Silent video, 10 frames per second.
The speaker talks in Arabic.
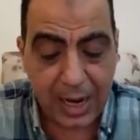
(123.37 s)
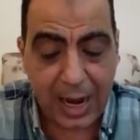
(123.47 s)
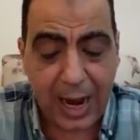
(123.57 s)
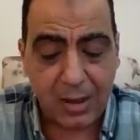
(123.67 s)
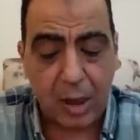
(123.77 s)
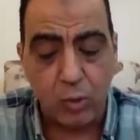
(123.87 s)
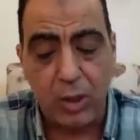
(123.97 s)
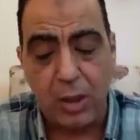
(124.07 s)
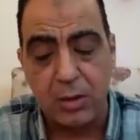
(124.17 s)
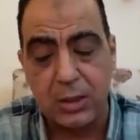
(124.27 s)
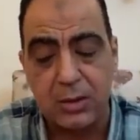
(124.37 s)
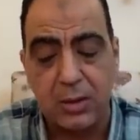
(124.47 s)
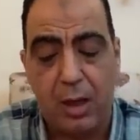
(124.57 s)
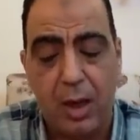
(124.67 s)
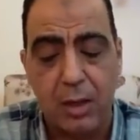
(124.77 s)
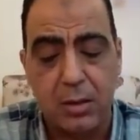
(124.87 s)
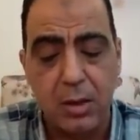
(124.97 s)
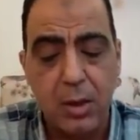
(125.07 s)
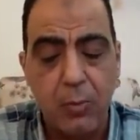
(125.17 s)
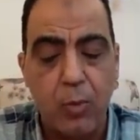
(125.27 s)
قال توضيح لتصريحات
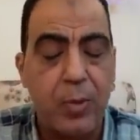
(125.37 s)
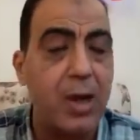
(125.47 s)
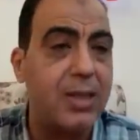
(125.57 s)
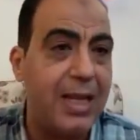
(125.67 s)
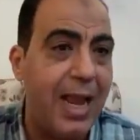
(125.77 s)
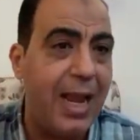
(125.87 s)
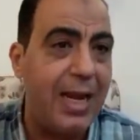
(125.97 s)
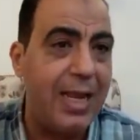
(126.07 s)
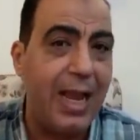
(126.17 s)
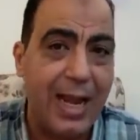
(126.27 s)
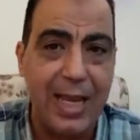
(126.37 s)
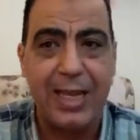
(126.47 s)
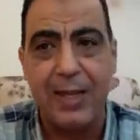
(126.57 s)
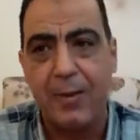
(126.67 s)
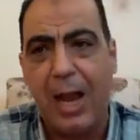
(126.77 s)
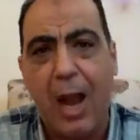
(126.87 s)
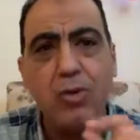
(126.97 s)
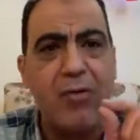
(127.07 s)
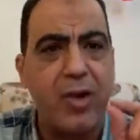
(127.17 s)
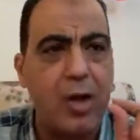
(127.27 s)
مباراه الاهلي الاخير
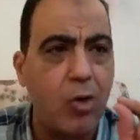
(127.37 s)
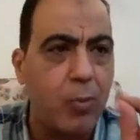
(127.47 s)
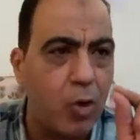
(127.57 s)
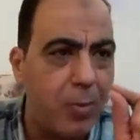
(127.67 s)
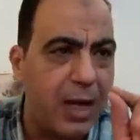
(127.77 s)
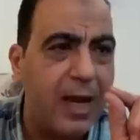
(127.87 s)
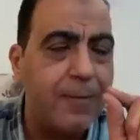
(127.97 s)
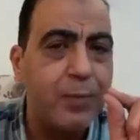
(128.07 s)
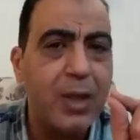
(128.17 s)
عاوز افكره بجمله